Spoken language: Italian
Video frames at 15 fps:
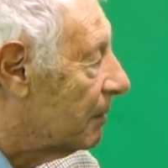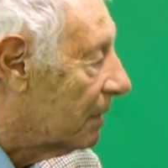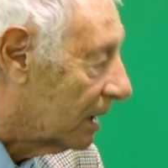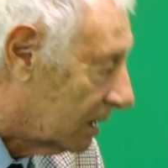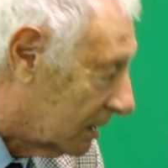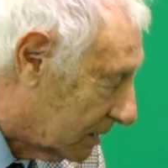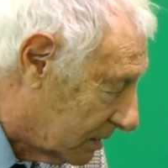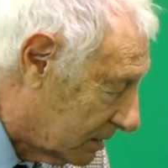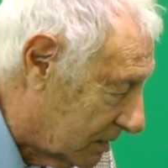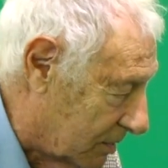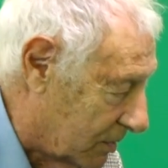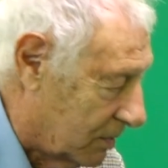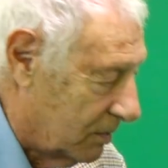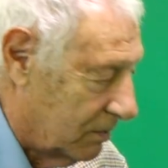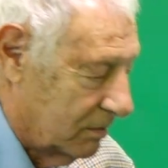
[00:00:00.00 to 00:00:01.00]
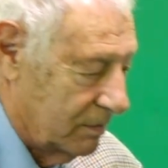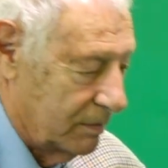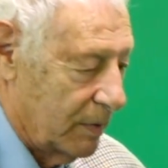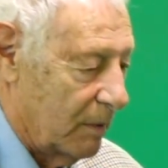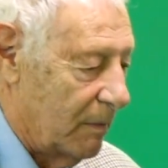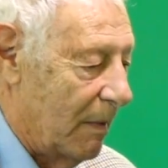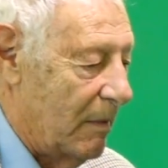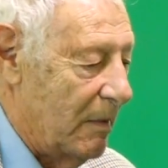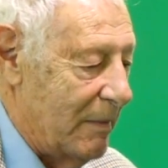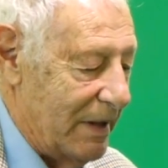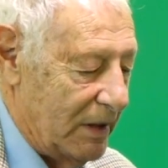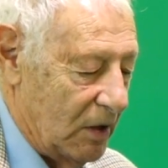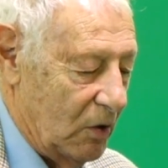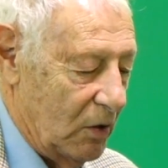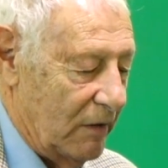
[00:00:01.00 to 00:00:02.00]
che la Regione Puglia aveva
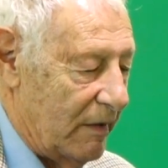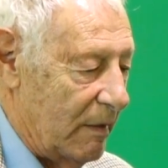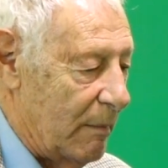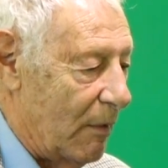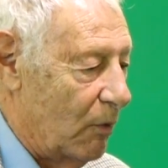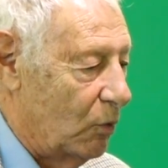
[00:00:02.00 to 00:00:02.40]
messo in atto,